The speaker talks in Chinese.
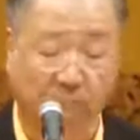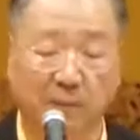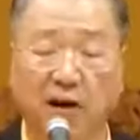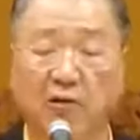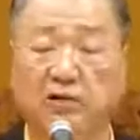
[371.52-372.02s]

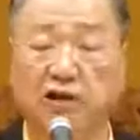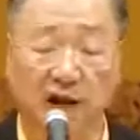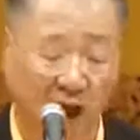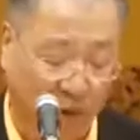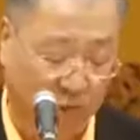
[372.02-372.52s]
抱着
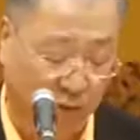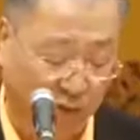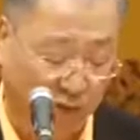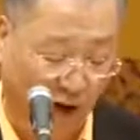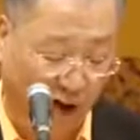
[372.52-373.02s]
它不
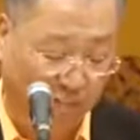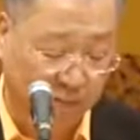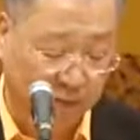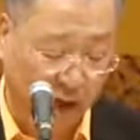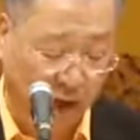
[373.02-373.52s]
放，
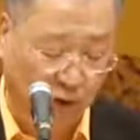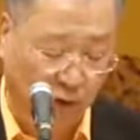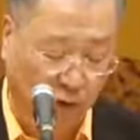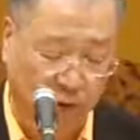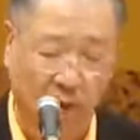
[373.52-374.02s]
要
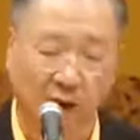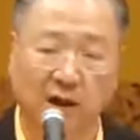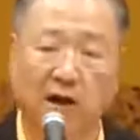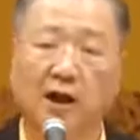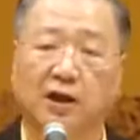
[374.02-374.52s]
懂得
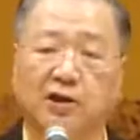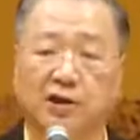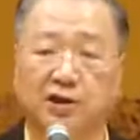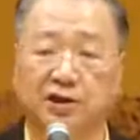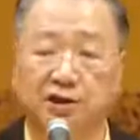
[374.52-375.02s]

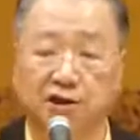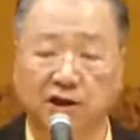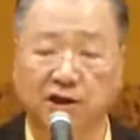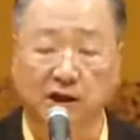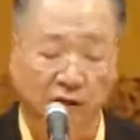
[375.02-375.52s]
及时
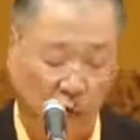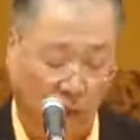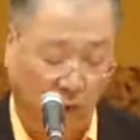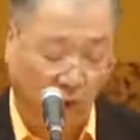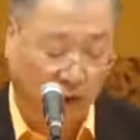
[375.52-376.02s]
的
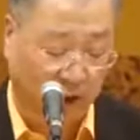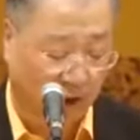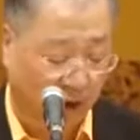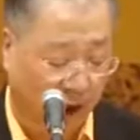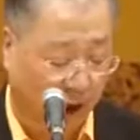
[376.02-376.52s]
脱离
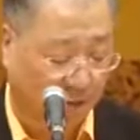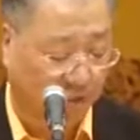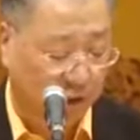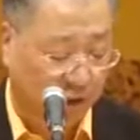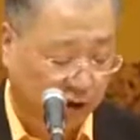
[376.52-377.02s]
它，
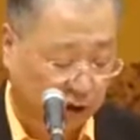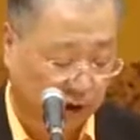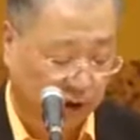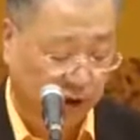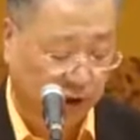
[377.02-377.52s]

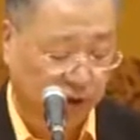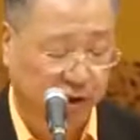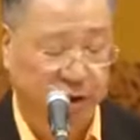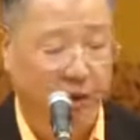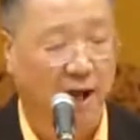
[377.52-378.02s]
舍
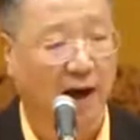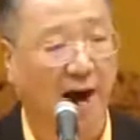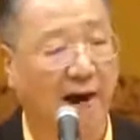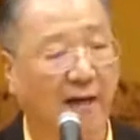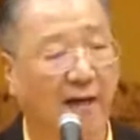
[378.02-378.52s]
弃它。
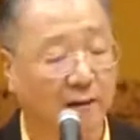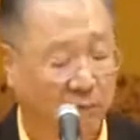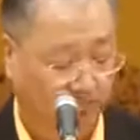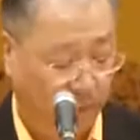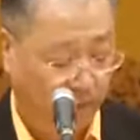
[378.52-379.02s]

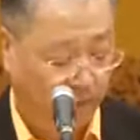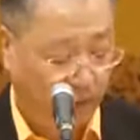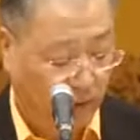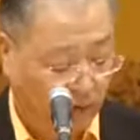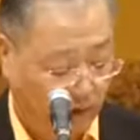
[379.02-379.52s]

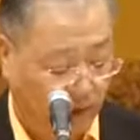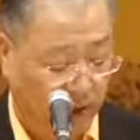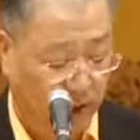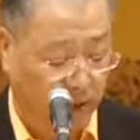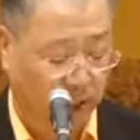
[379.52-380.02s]
所
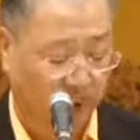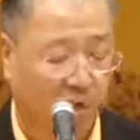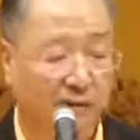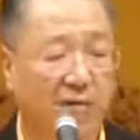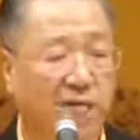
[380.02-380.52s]
以，
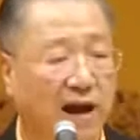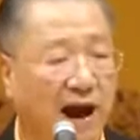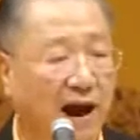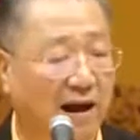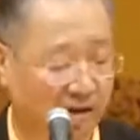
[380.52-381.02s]

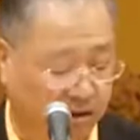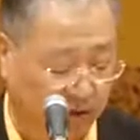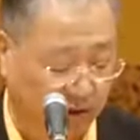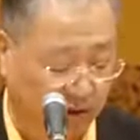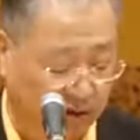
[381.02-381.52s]
大
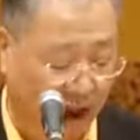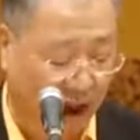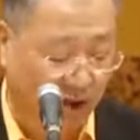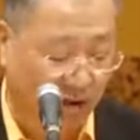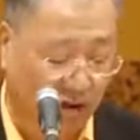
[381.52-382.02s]
舍
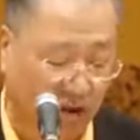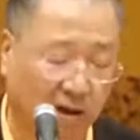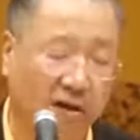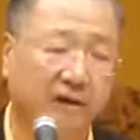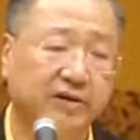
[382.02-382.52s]
大得，
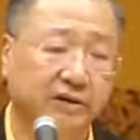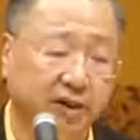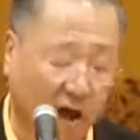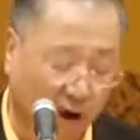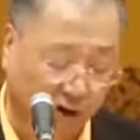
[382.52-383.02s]

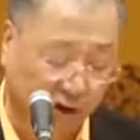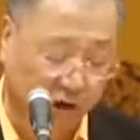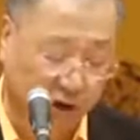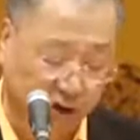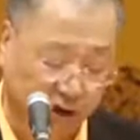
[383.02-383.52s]
小
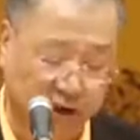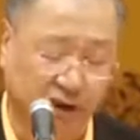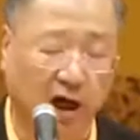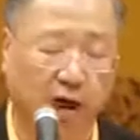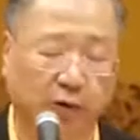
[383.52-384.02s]
舍
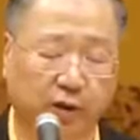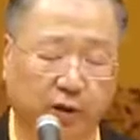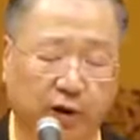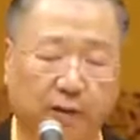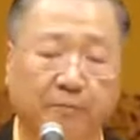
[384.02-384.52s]
小
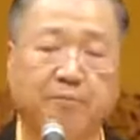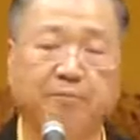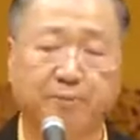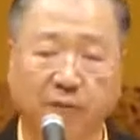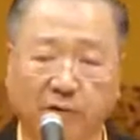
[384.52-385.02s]
得，
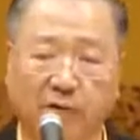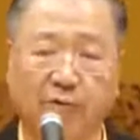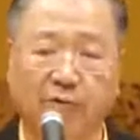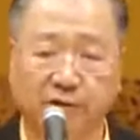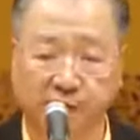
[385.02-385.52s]

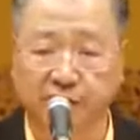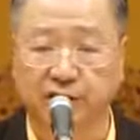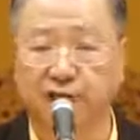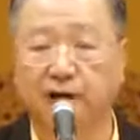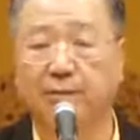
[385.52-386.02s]
不
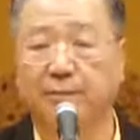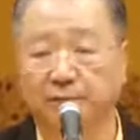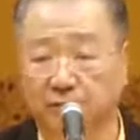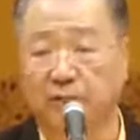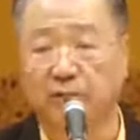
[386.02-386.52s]
舍
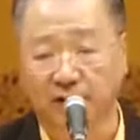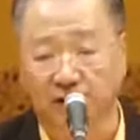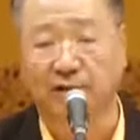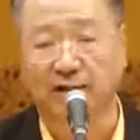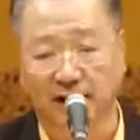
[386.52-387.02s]
不
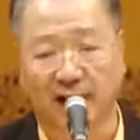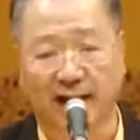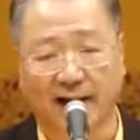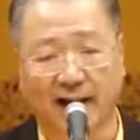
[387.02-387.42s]
得呀。